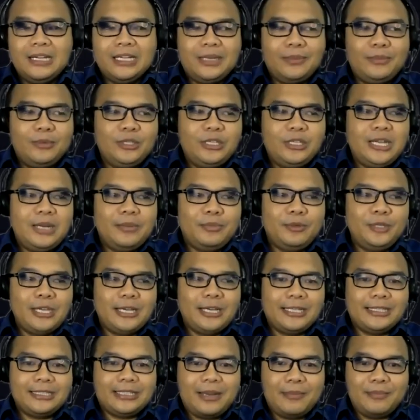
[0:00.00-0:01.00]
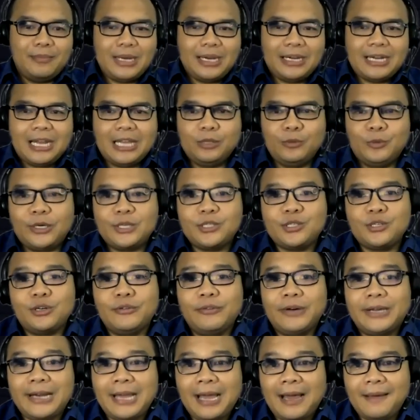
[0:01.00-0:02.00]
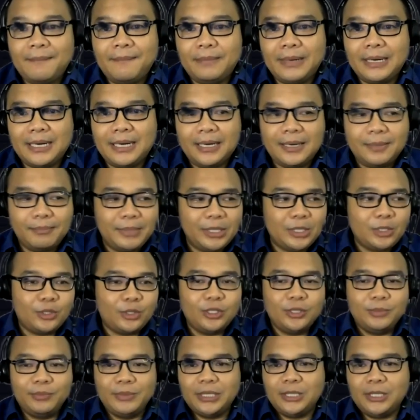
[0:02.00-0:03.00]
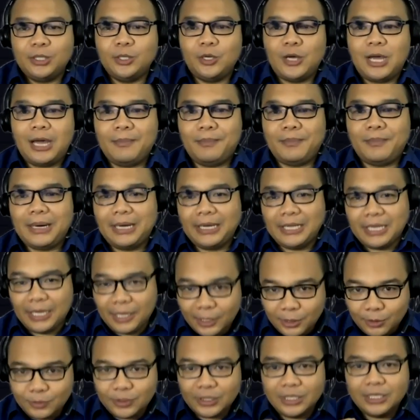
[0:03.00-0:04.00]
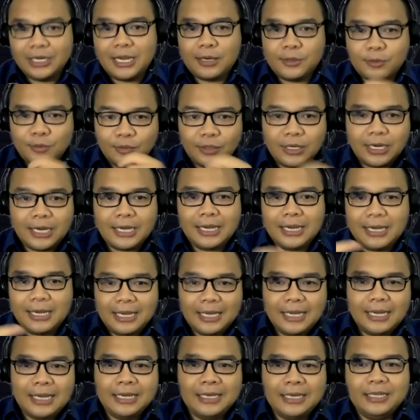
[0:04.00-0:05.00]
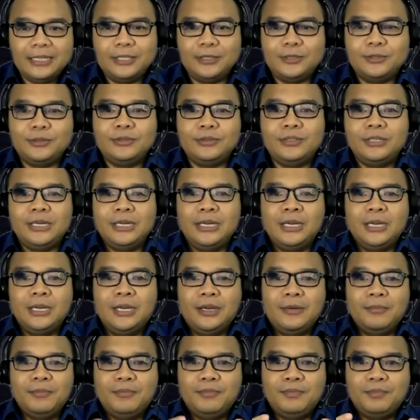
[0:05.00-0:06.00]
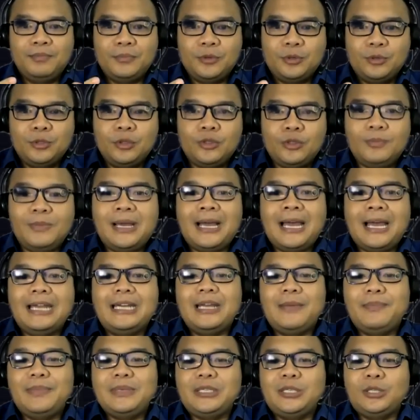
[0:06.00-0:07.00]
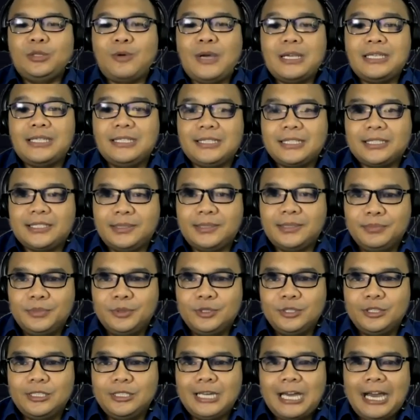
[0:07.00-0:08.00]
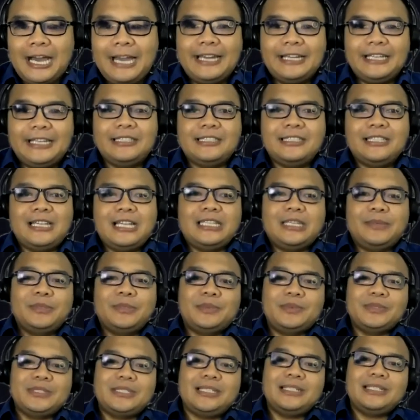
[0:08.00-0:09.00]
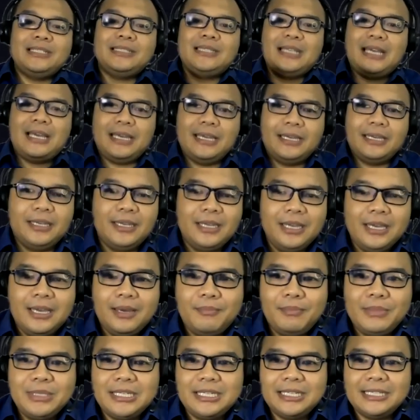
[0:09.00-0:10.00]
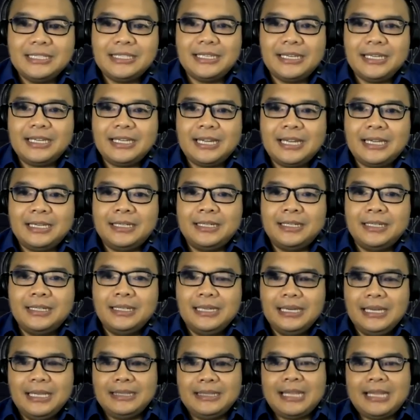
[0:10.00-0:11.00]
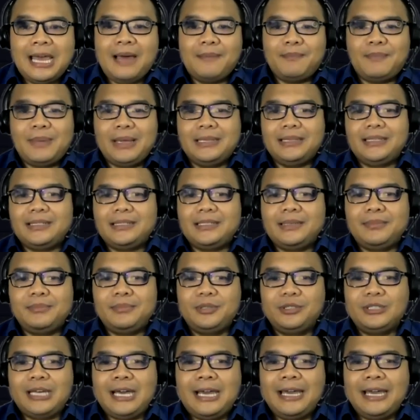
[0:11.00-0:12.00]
kemudian punya keterampilan hardware software apa, metode-metode apa yang itu dilakukan gitu untuk menghadapi situasi tersebut. Akhirnya setelah teman-teman selesai menyelesaikan tahapan tersebut,